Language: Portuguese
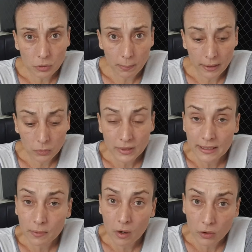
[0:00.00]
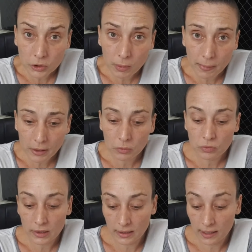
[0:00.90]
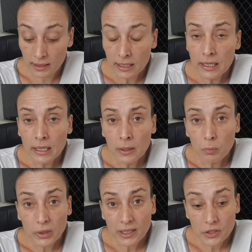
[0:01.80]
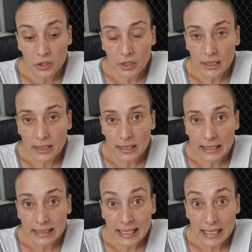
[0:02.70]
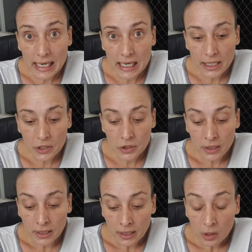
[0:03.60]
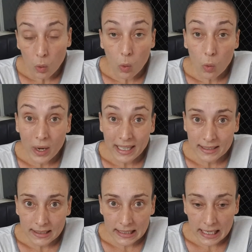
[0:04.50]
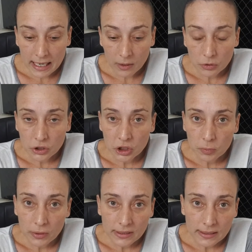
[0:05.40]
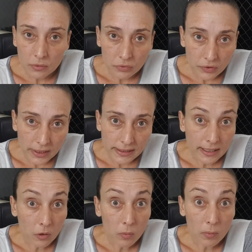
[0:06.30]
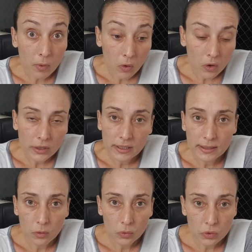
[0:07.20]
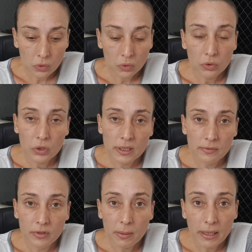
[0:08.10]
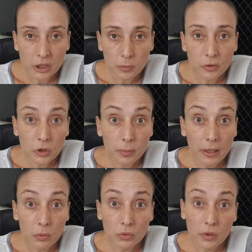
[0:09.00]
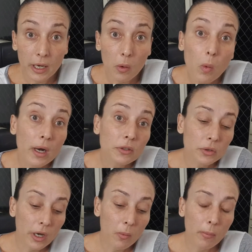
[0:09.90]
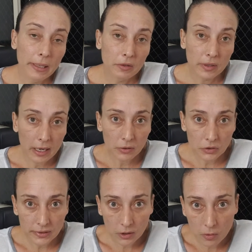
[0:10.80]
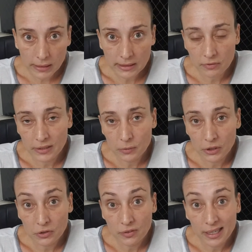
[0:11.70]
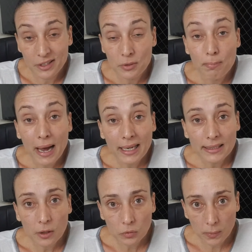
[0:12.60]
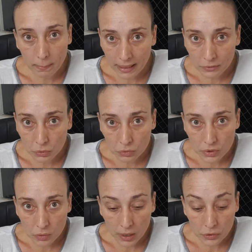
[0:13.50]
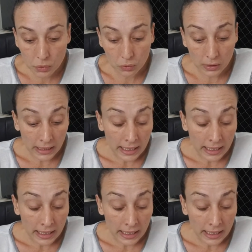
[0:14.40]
sua pergunta. Essa é uma ótima pergunta, tá? Muita gente que tem cães com esse grau de disposição física, como Borders e alguns outros, vira e mexe as pessoas perguntam, né? Quando que é o momento ideal de você começar a fazer uma atividade de mais alto impacto com seu cachorro?